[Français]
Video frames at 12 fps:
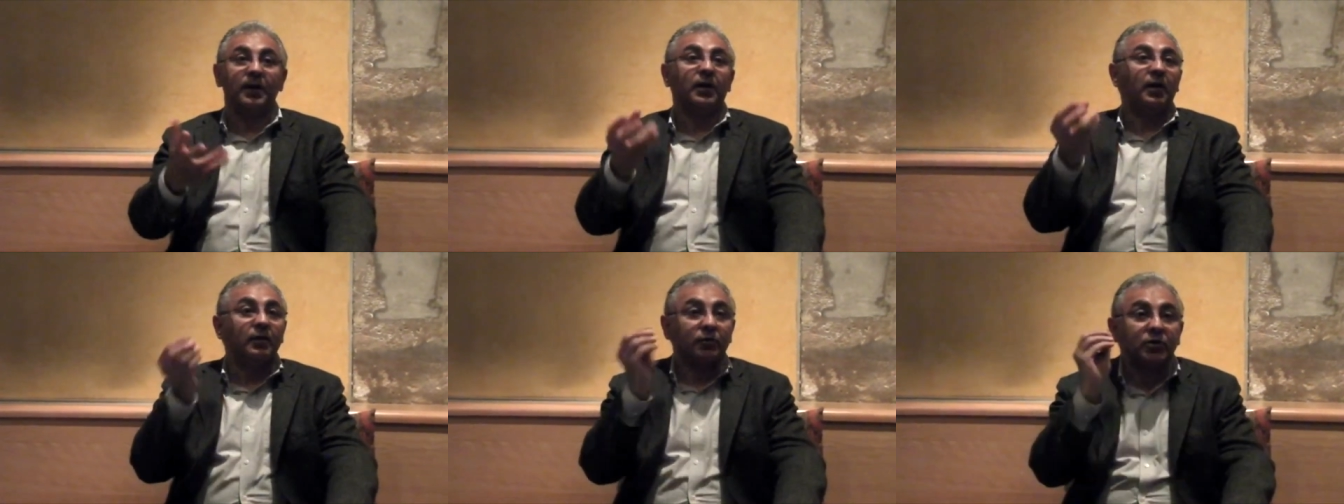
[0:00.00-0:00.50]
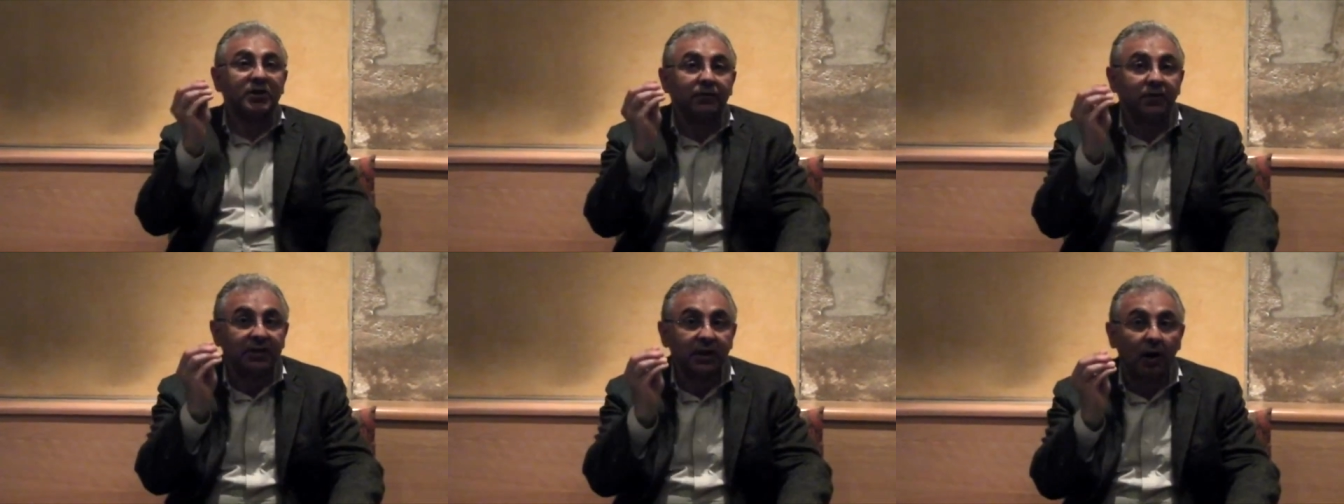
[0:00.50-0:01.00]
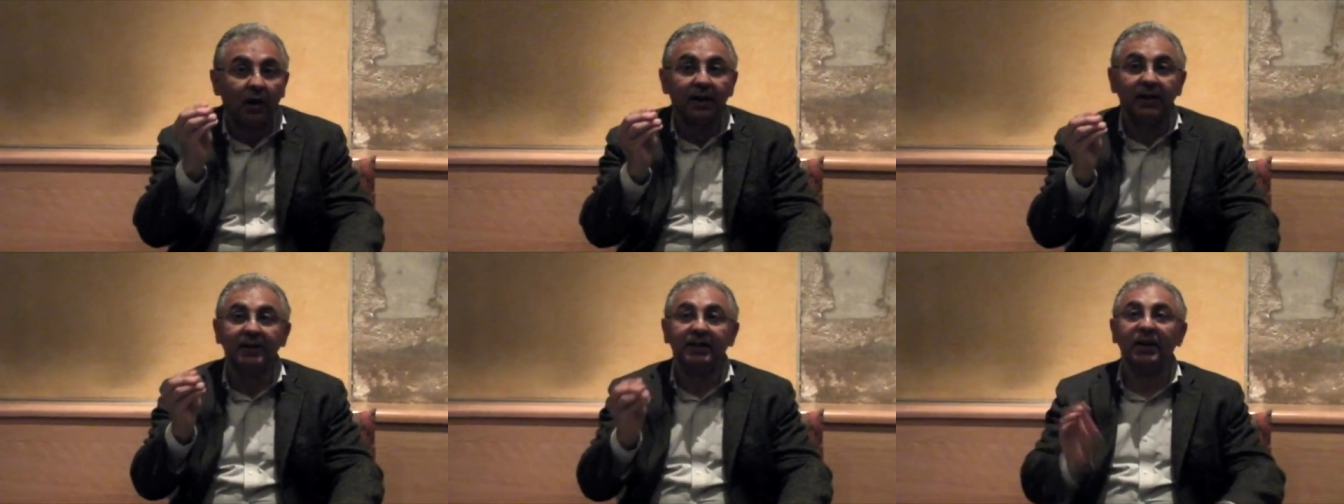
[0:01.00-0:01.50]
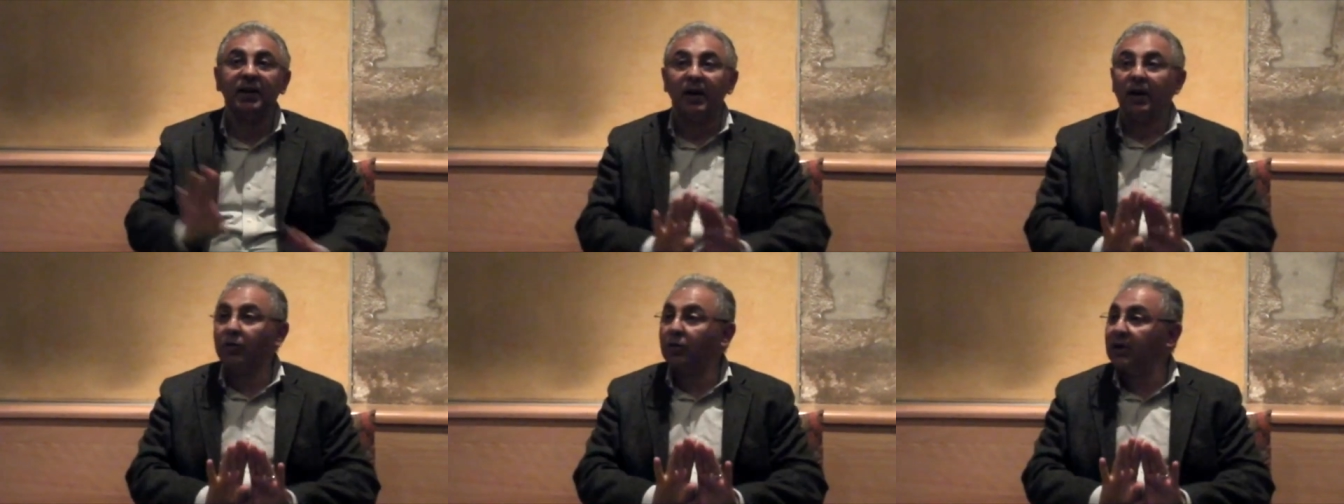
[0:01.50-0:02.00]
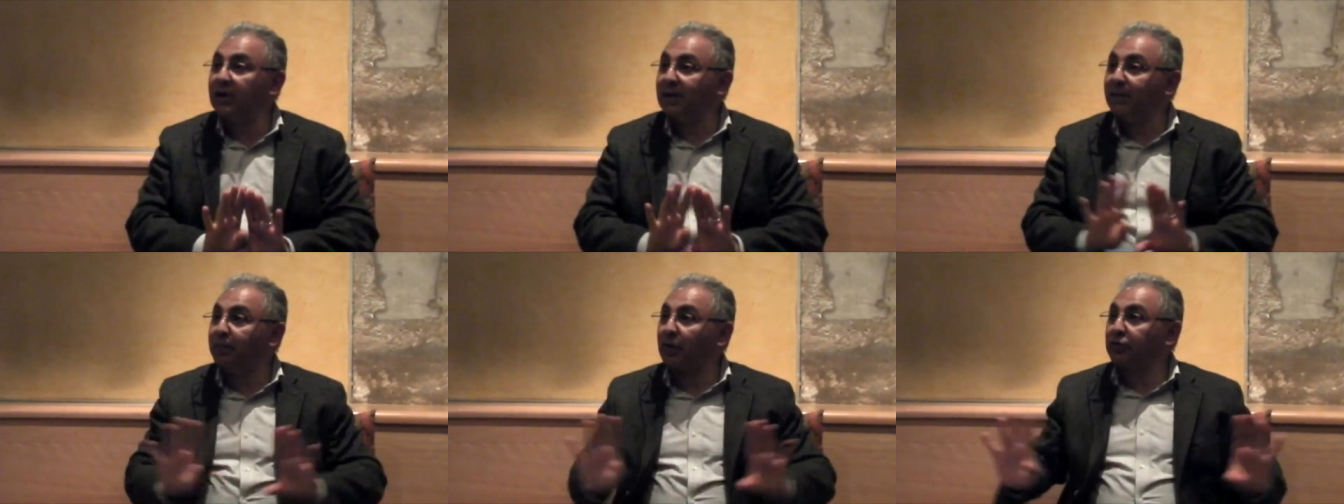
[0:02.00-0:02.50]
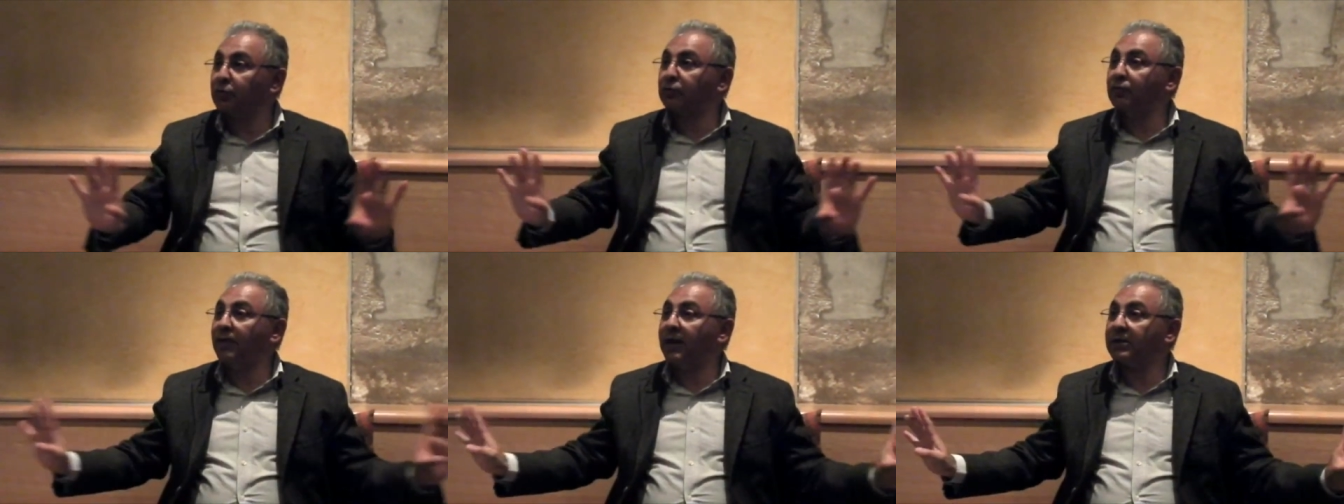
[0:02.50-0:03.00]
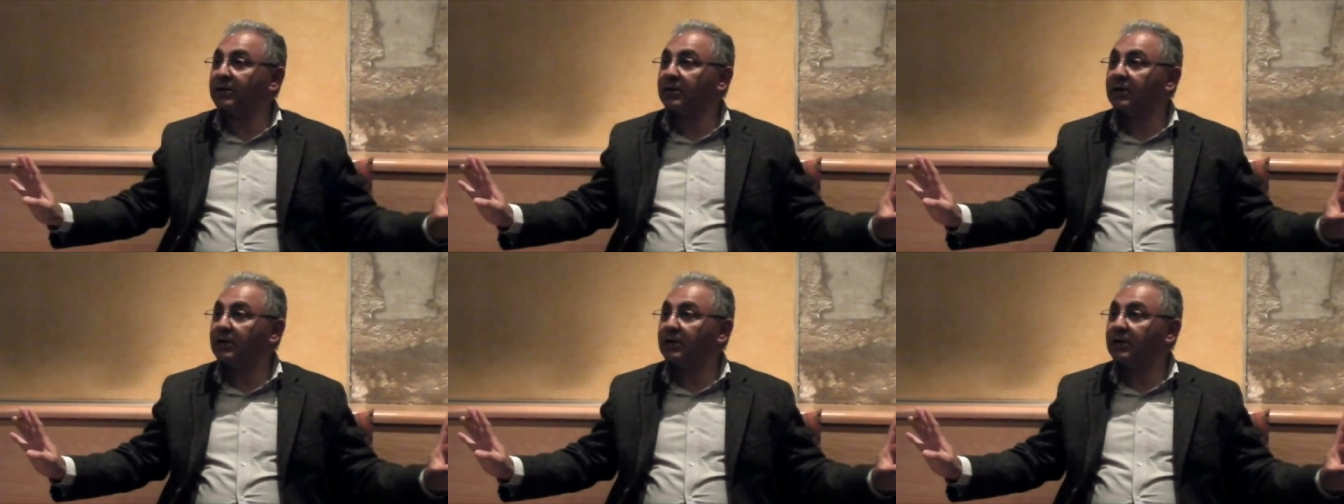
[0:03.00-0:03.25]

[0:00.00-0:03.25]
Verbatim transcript: Ceci veut dire en réalité que les, les portes sont ouvertes